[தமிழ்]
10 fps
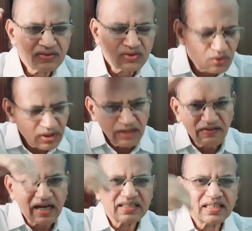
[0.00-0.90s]
சுத்தி
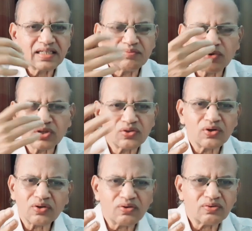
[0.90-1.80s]
வளர்ச்சி மூக்க
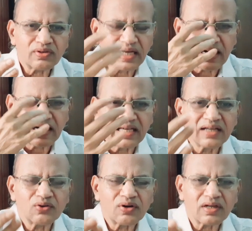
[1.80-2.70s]
தொடணும் நேரடியாக
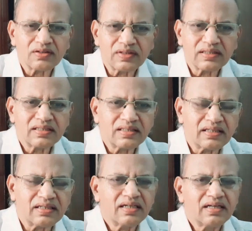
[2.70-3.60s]
தொடுறது வந்து
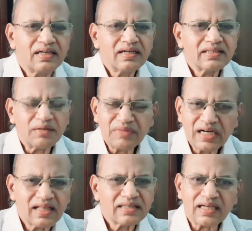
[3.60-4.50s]

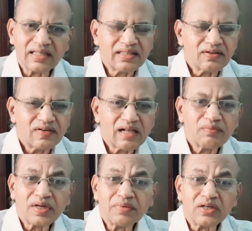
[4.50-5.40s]
தமிழில் தான் சாத்தியம் வளல்
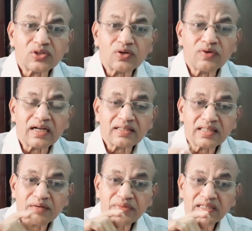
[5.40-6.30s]
பெருமான் சொல்வார்
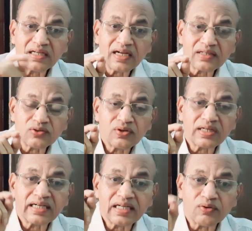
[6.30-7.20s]
தமிழ் என்ற
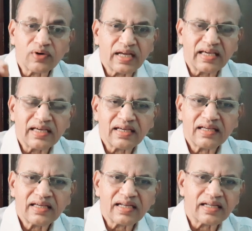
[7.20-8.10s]
சொல்லுக்கிட்ட உரை
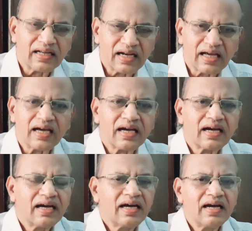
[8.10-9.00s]
என்கின்ற
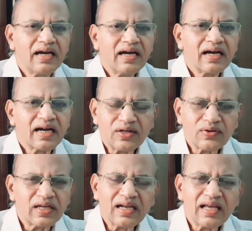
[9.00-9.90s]

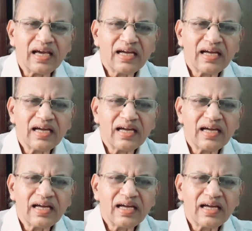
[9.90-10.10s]
கட்டுரையில்